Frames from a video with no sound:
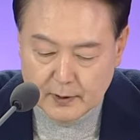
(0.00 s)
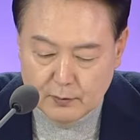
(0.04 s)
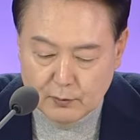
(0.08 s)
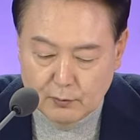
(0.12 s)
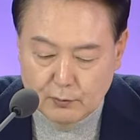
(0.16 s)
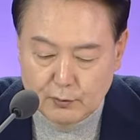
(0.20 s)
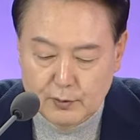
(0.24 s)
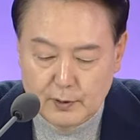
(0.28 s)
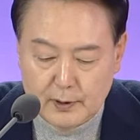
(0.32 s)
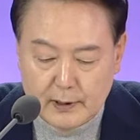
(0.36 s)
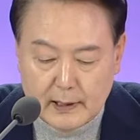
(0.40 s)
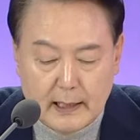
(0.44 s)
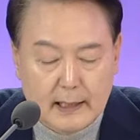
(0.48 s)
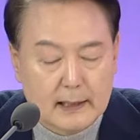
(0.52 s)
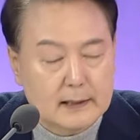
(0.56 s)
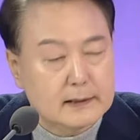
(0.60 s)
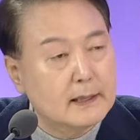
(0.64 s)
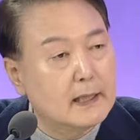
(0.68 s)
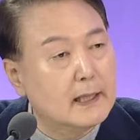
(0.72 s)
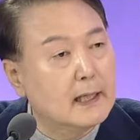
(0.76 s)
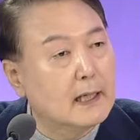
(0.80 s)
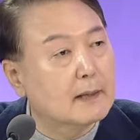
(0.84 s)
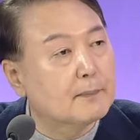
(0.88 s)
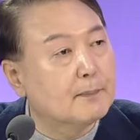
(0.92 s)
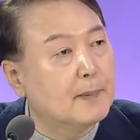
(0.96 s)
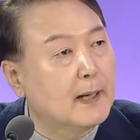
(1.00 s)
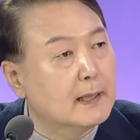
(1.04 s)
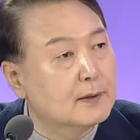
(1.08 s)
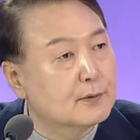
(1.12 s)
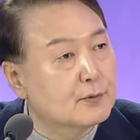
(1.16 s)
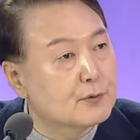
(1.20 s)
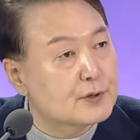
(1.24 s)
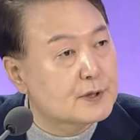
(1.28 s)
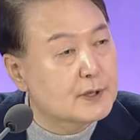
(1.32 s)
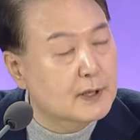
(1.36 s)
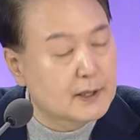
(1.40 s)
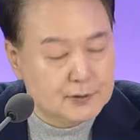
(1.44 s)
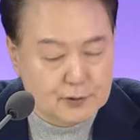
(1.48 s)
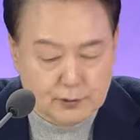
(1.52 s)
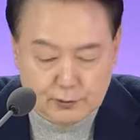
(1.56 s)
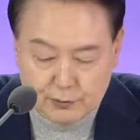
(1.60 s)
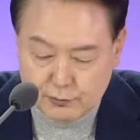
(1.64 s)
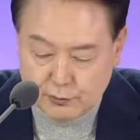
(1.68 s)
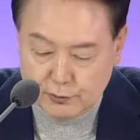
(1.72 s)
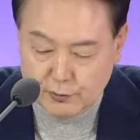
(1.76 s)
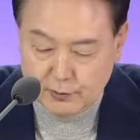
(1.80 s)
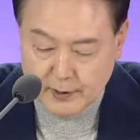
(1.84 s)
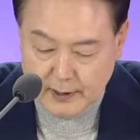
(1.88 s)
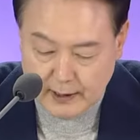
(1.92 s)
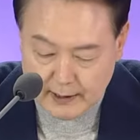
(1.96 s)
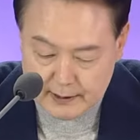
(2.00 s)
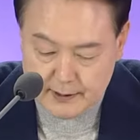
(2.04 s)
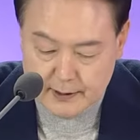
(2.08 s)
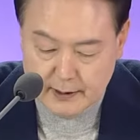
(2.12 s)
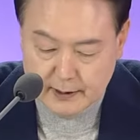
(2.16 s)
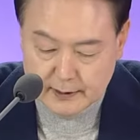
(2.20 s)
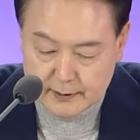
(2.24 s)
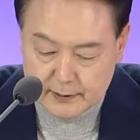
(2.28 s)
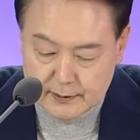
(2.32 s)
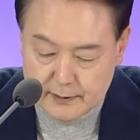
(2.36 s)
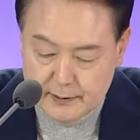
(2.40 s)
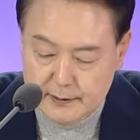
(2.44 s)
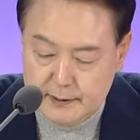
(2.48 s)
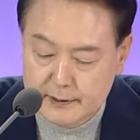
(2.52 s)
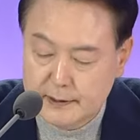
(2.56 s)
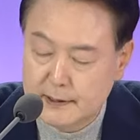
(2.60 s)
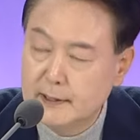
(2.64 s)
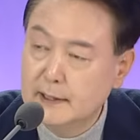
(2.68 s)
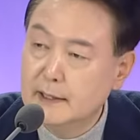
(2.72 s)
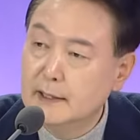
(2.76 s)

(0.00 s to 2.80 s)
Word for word: 오늘 각 대학 반도체 전공 학생들